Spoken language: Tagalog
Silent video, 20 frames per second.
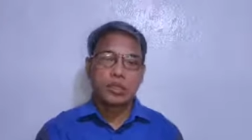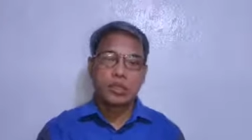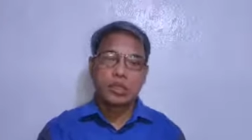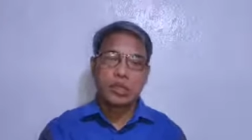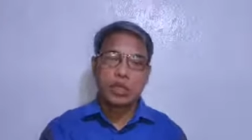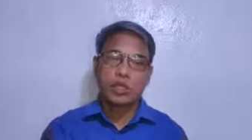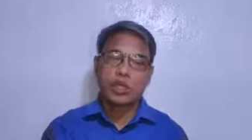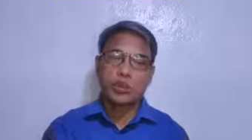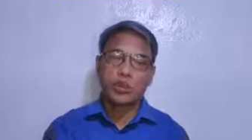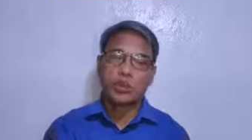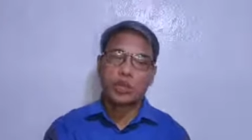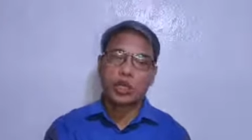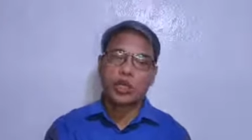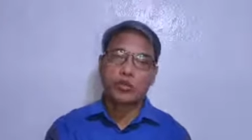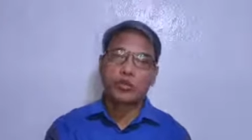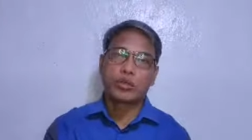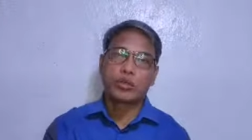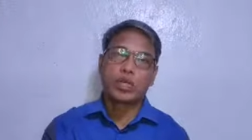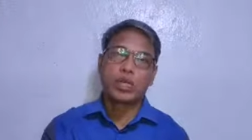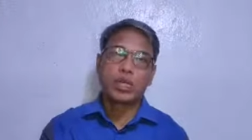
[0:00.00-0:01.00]
nais ko po
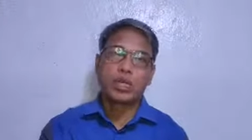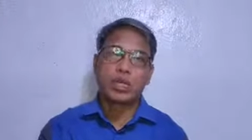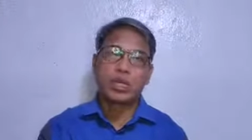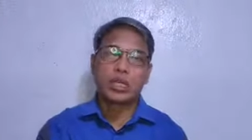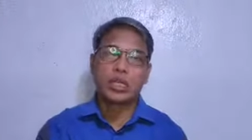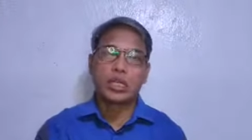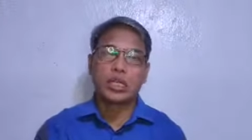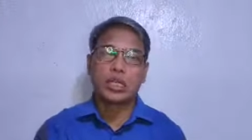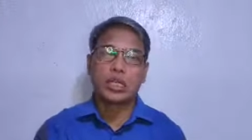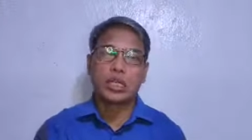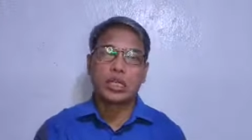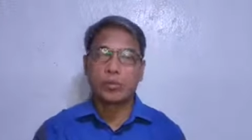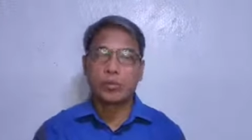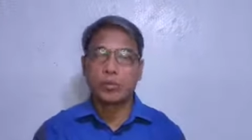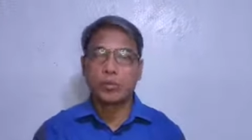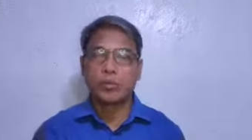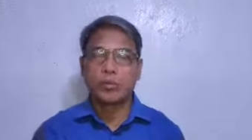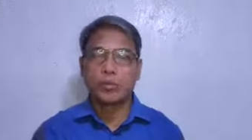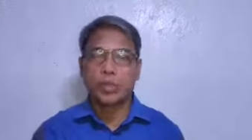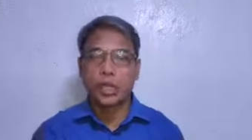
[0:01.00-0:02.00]
kayong uh, nais ko
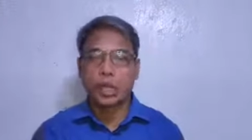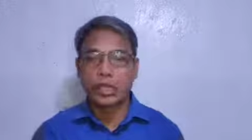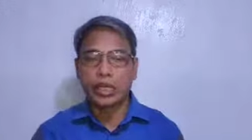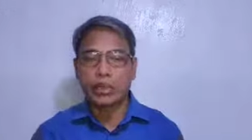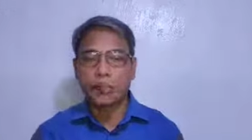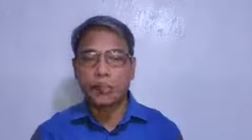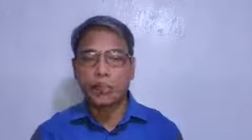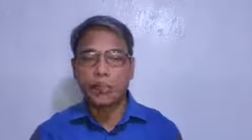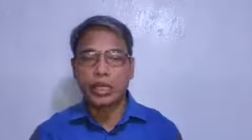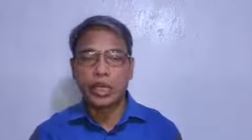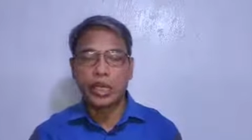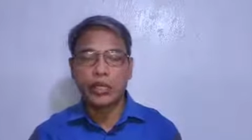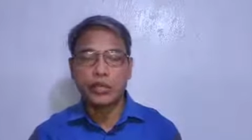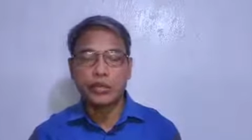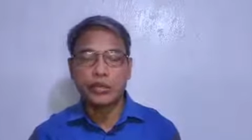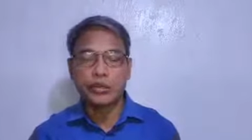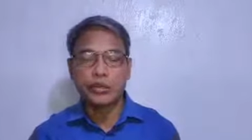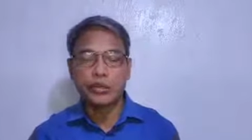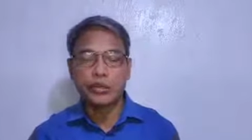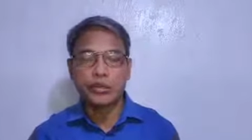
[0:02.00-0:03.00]
pong mag-aral po
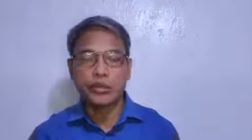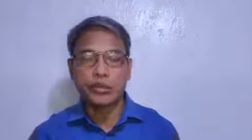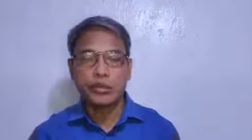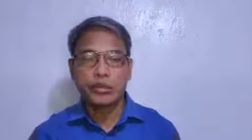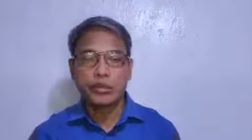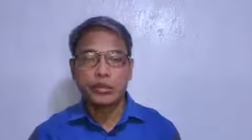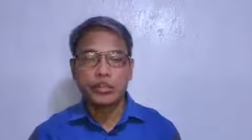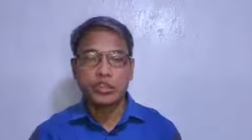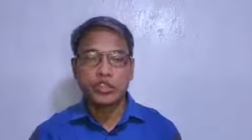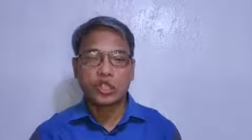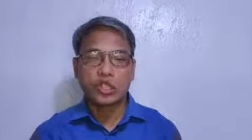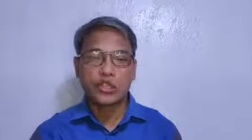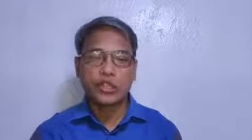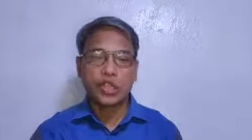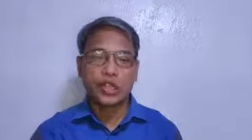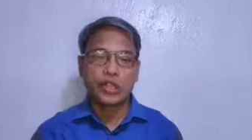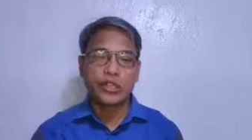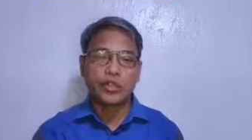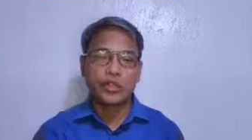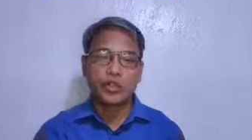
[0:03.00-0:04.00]
tayo o
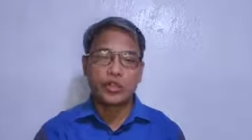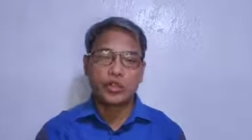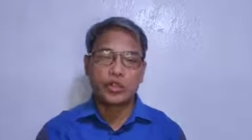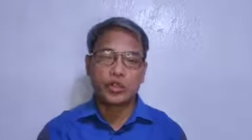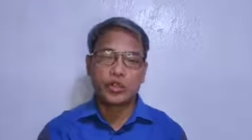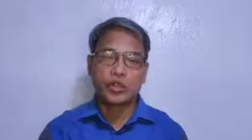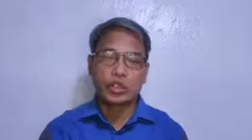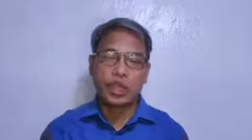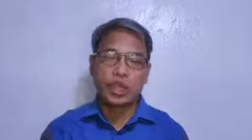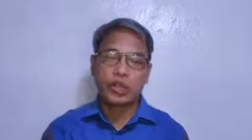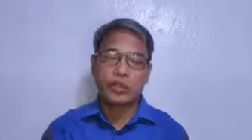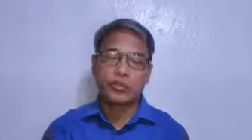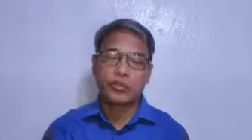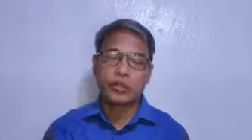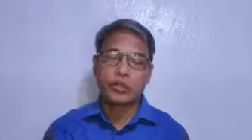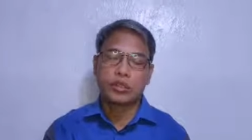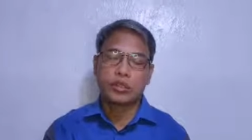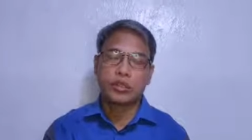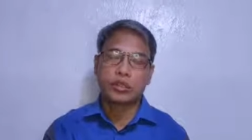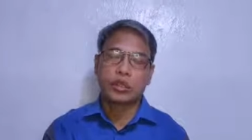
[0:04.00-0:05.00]
salita ng Diyos at
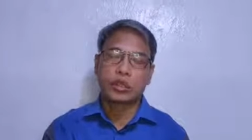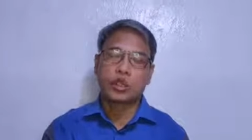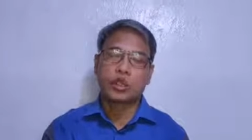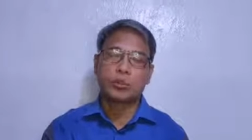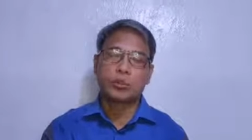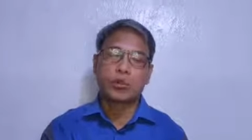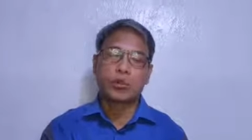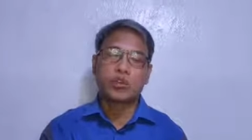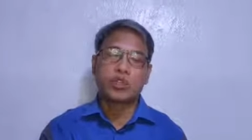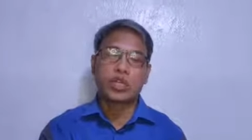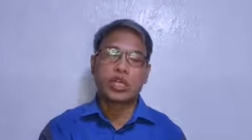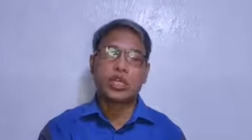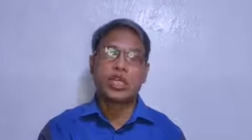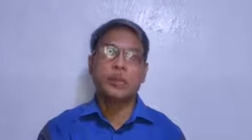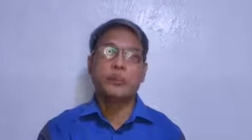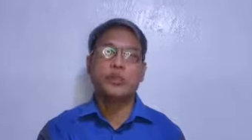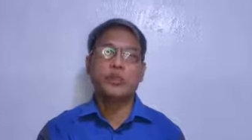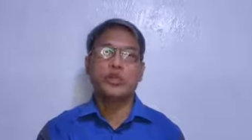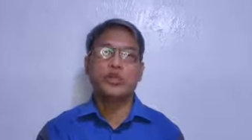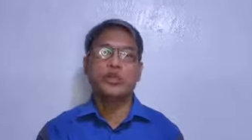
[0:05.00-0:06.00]
dito po sa
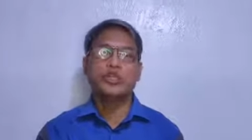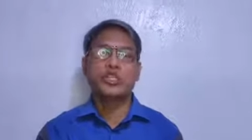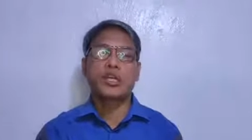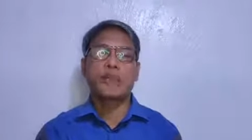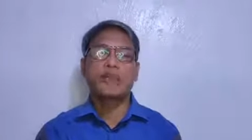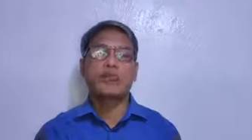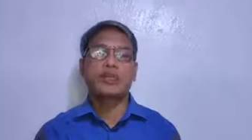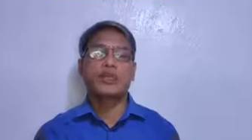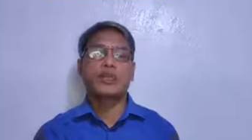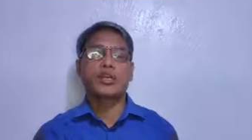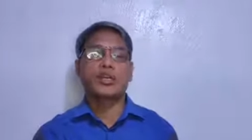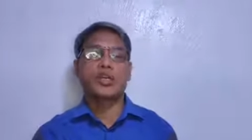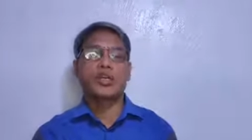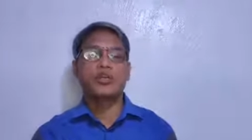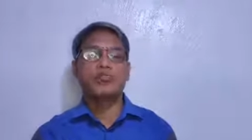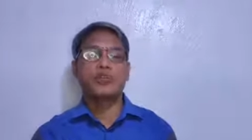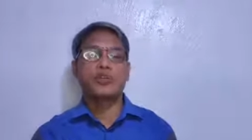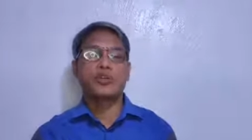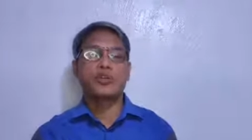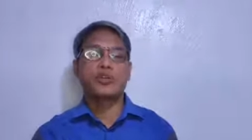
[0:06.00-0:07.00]
Hebreo chapter
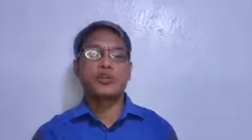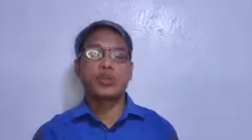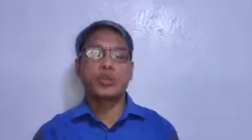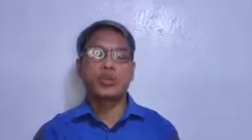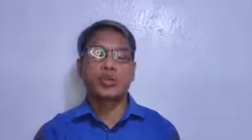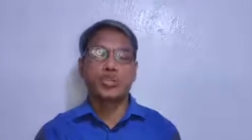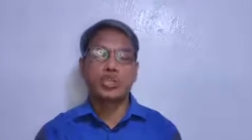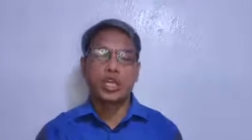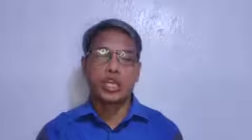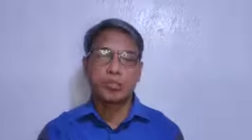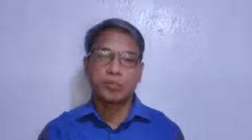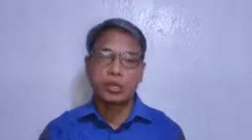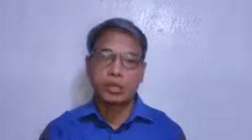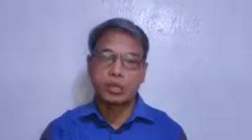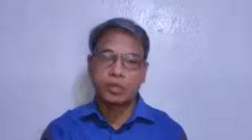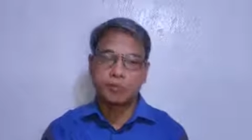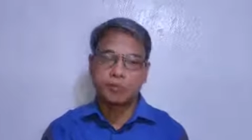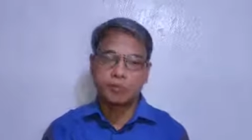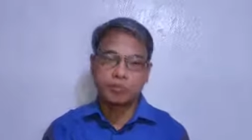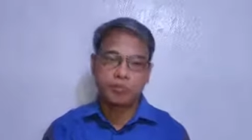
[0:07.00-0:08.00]
9 verse
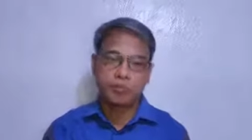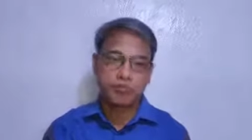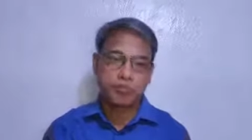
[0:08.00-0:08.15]
27